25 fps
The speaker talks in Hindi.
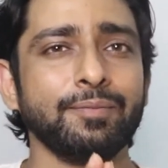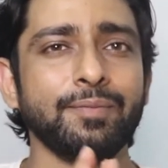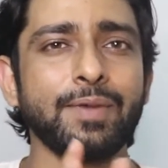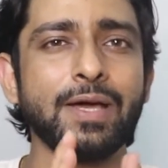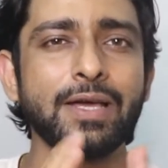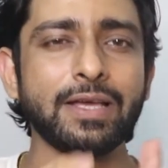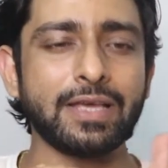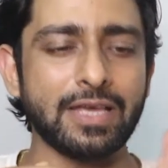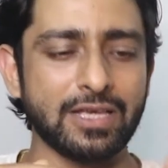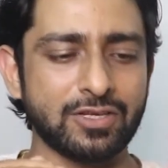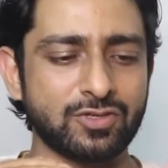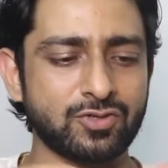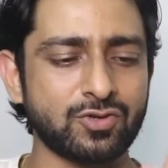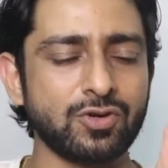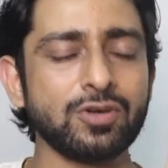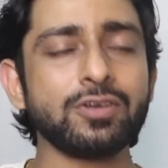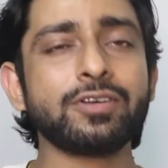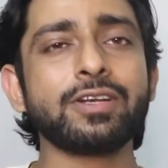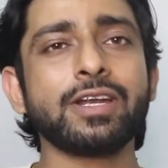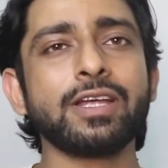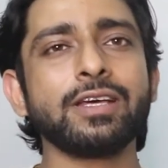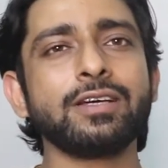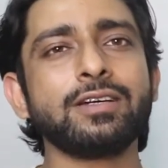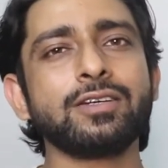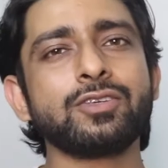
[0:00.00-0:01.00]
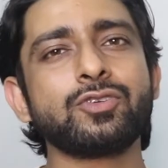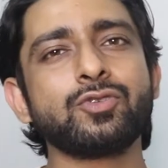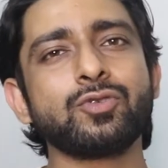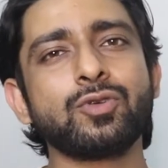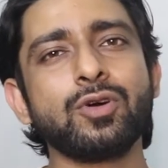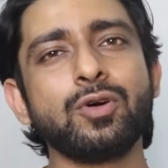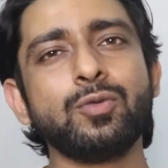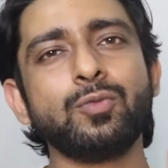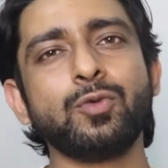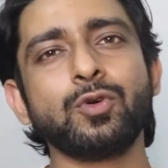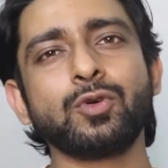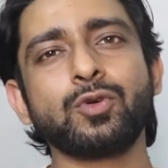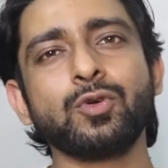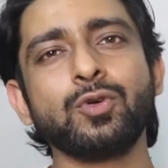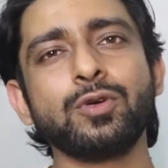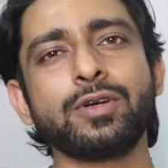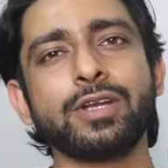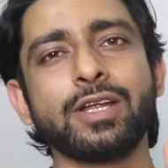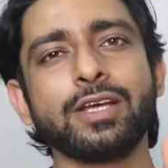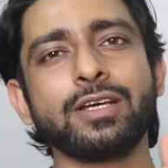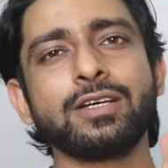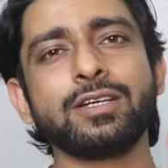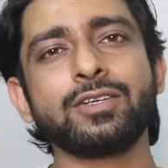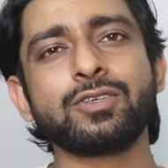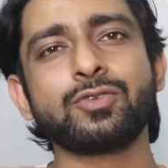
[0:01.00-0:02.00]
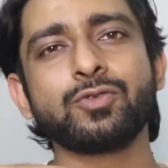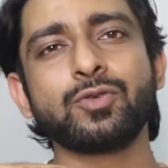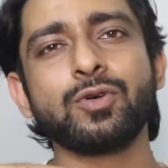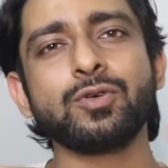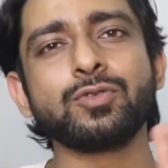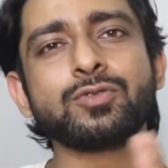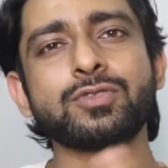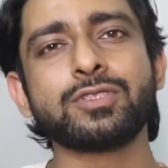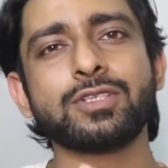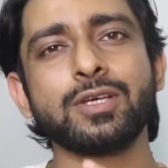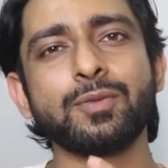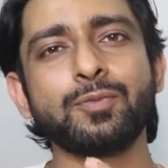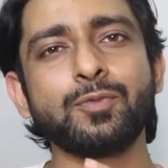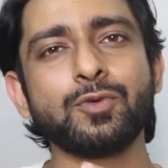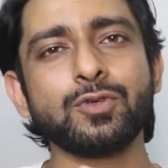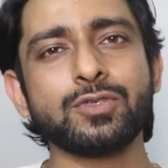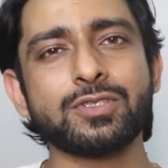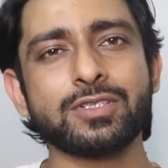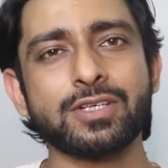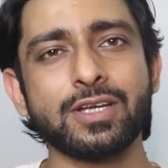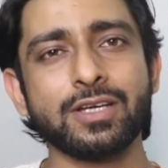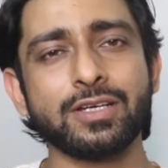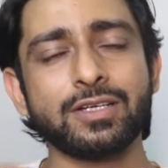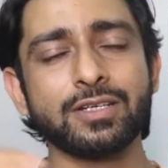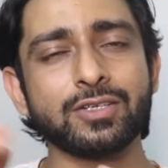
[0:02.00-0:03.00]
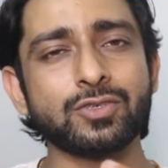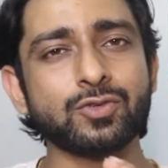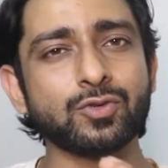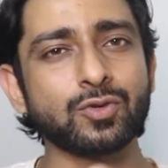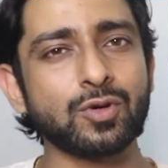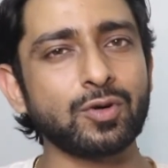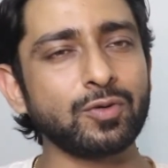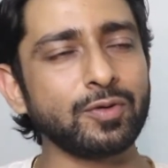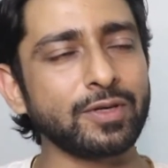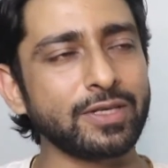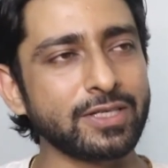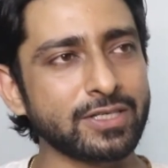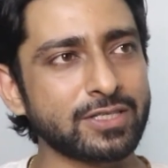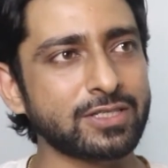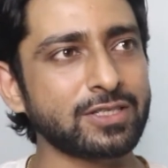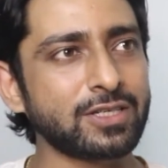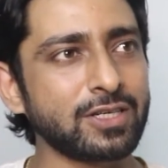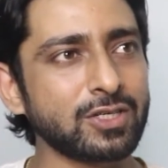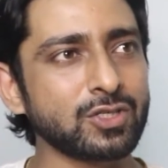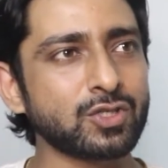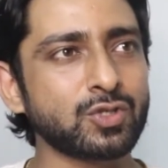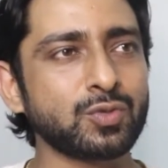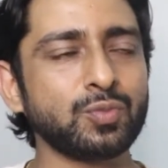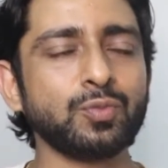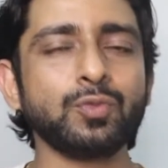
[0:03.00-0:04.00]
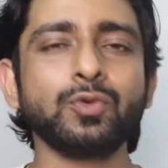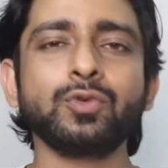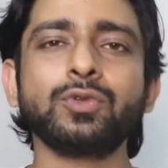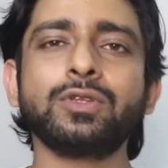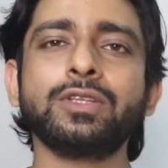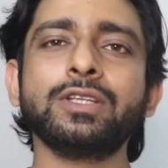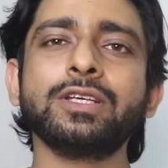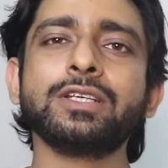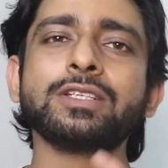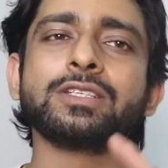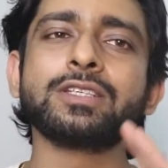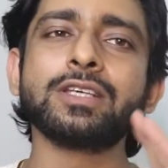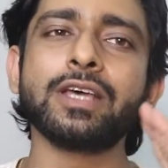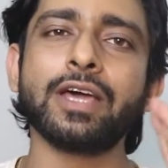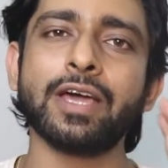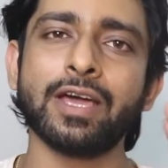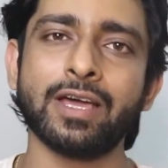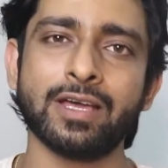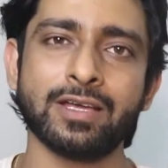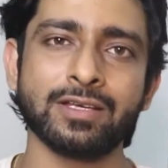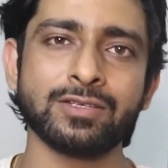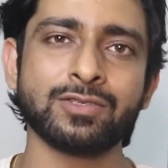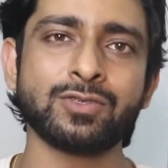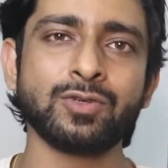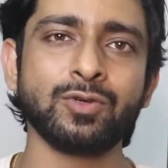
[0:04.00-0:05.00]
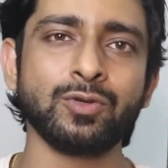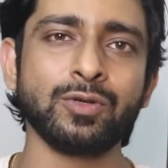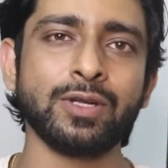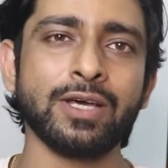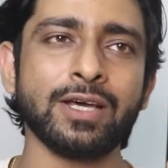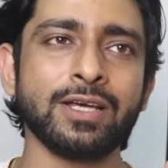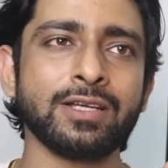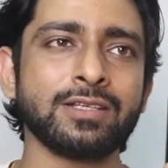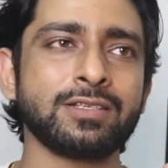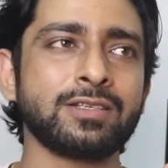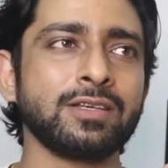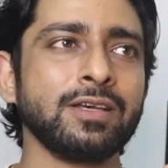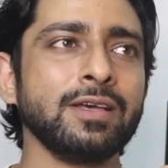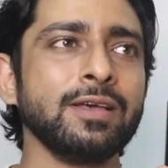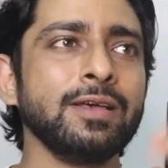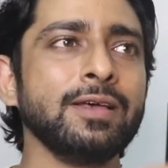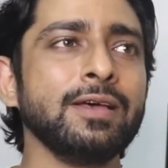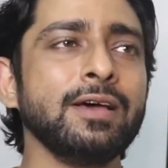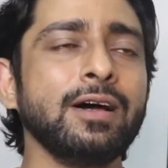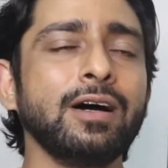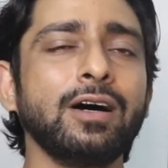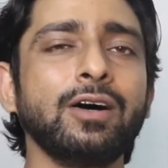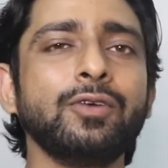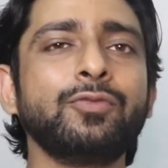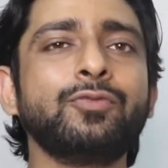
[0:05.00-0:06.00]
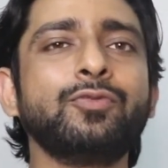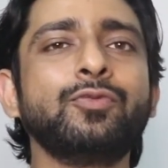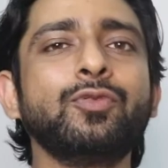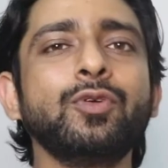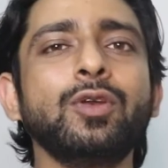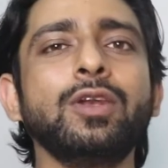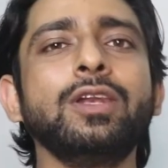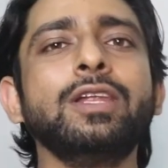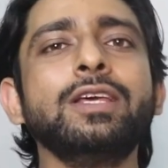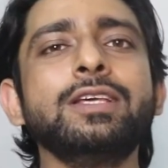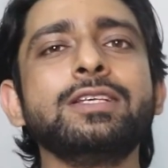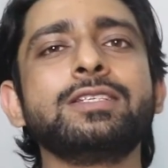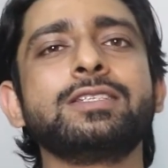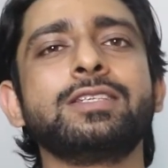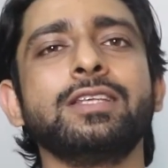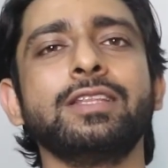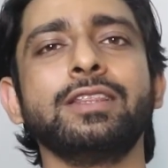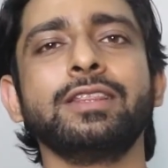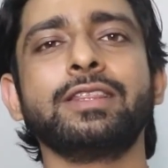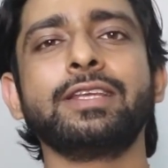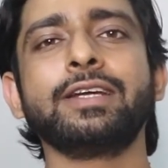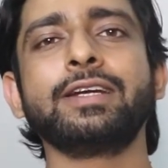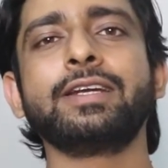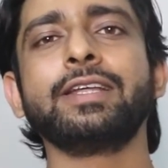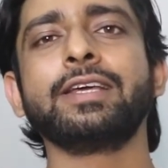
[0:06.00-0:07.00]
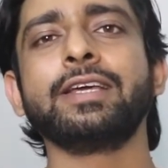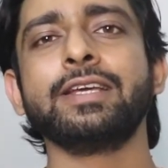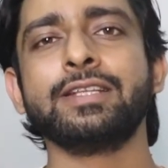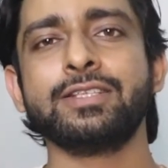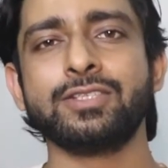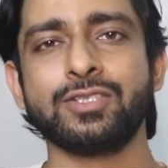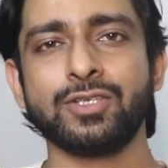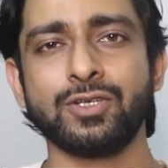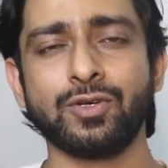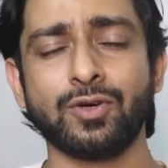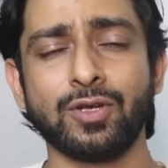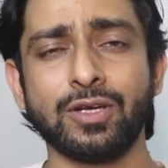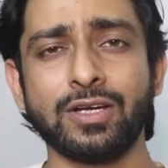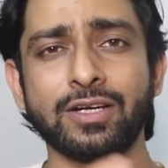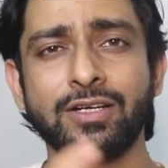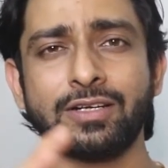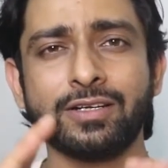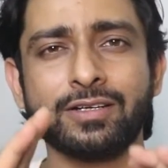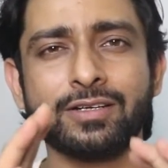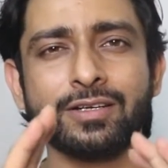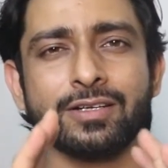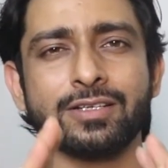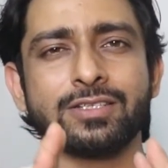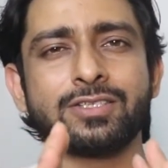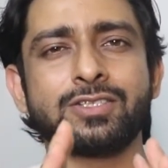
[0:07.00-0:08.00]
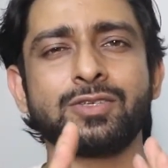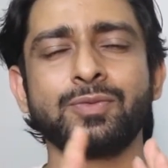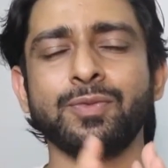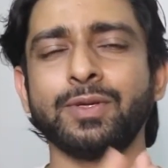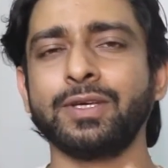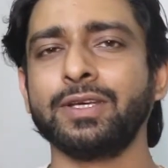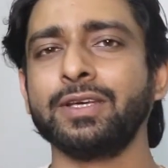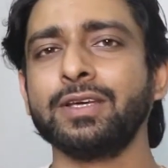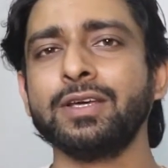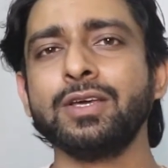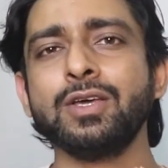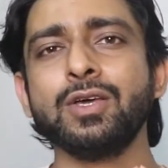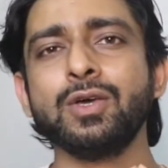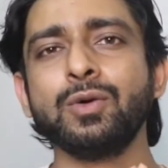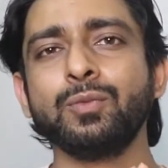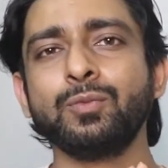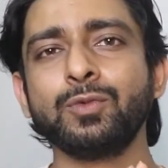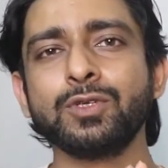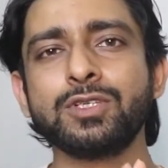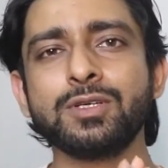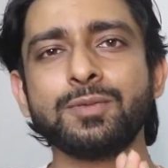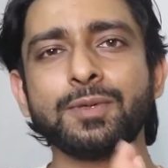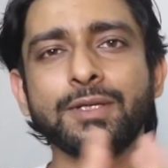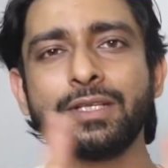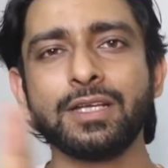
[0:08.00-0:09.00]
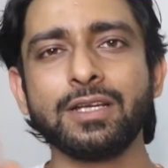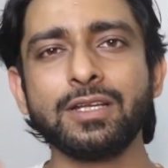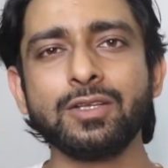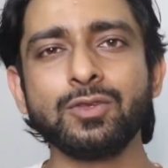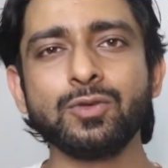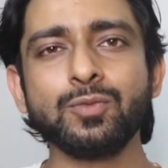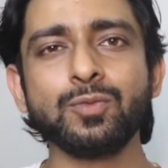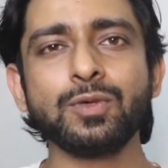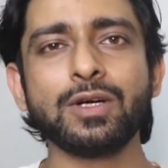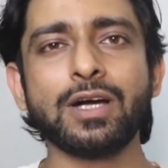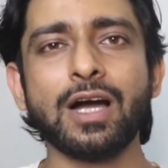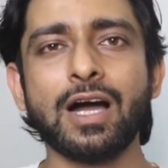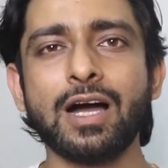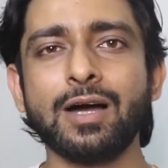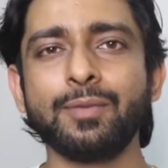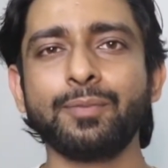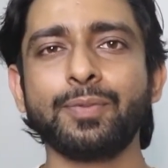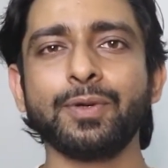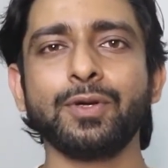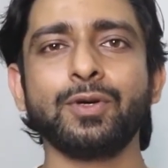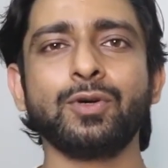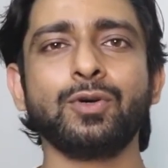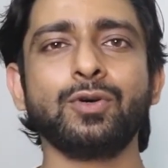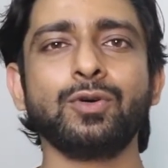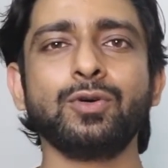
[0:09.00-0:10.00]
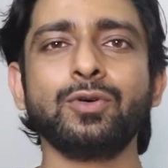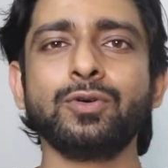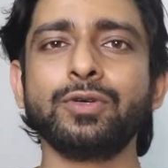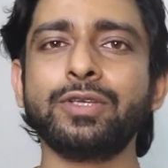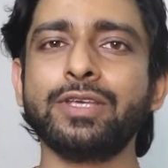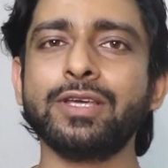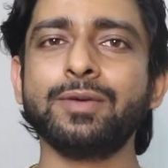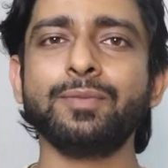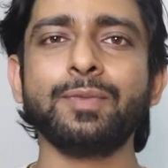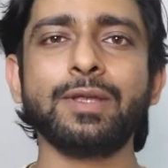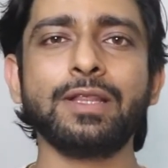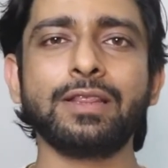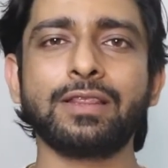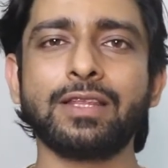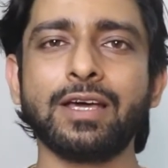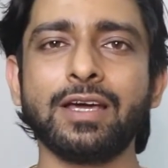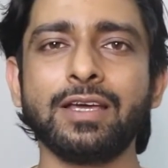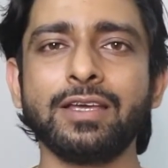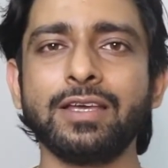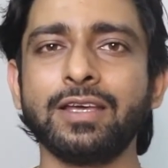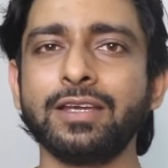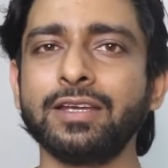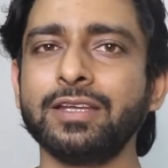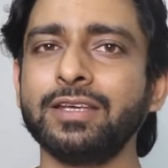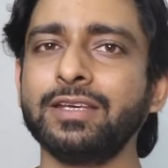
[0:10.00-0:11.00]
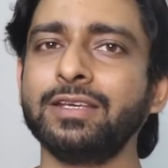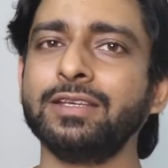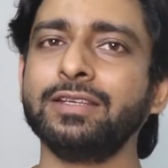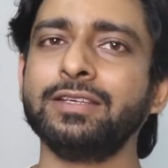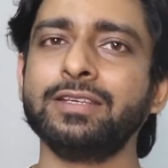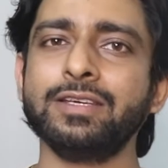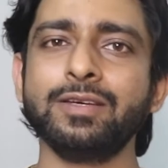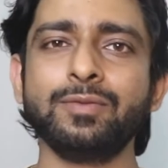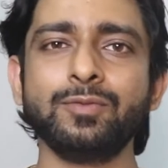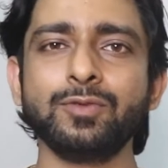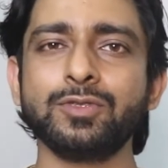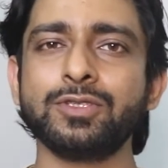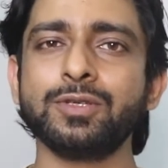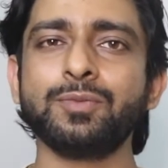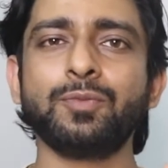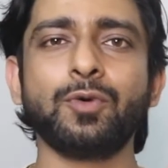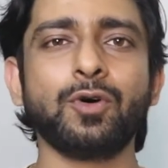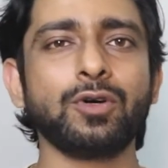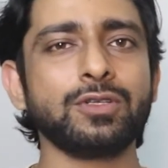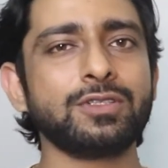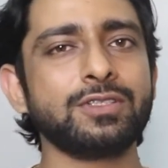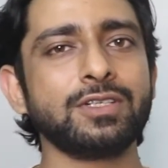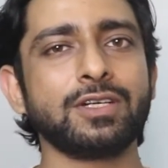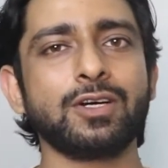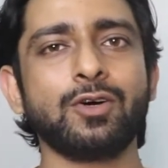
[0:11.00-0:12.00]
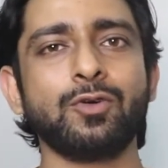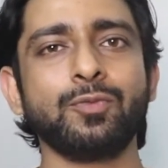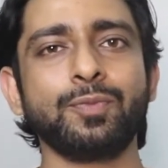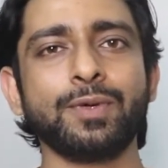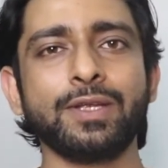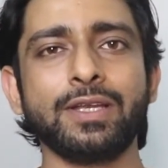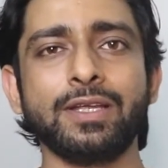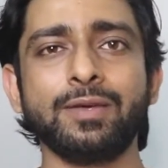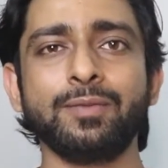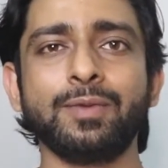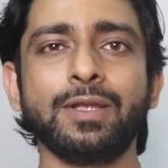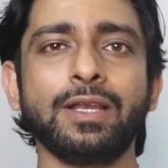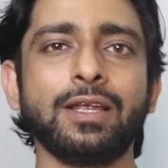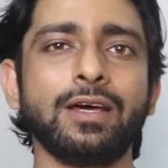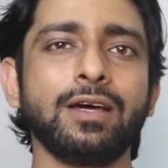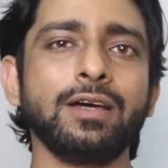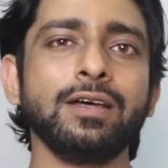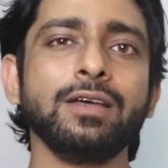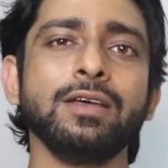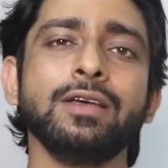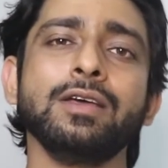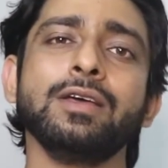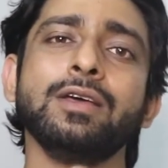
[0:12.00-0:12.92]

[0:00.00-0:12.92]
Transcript: मैं कैस्ट्रॉल ट्राई कर चुका हूँ मोटोल ट्राई कर चुका हूँ सब कुछ ट्राई कर चुका हूँ इसका स्मूथनेस एज गुड एज अ फुल्ली सिंथेटिक इंजन ऑयल है ट्रस्ट मी मुझे पता नहीं तुम कहाँ पे हो ये मिलता है या नहीं ये मुझे बहुत जगहों पे नहीं मिला